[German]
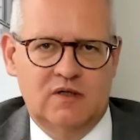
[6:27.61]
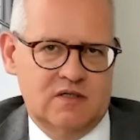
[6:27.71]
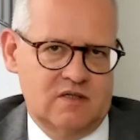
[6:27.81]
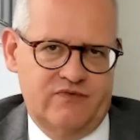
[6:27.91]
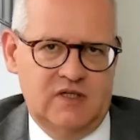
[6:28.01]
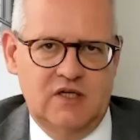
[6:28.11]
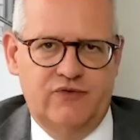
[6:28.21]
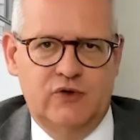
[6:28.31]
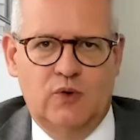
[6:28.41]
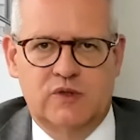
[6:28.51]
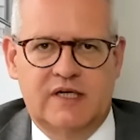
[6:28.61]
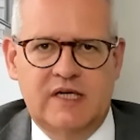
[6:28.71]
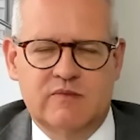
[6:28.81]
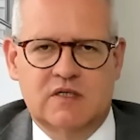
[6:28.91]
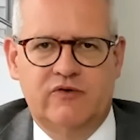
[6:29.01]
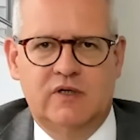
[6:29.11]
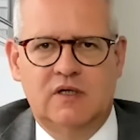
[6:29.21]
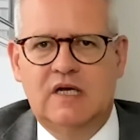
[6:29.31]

Das ist wichtig für die Unternehmensgewinne.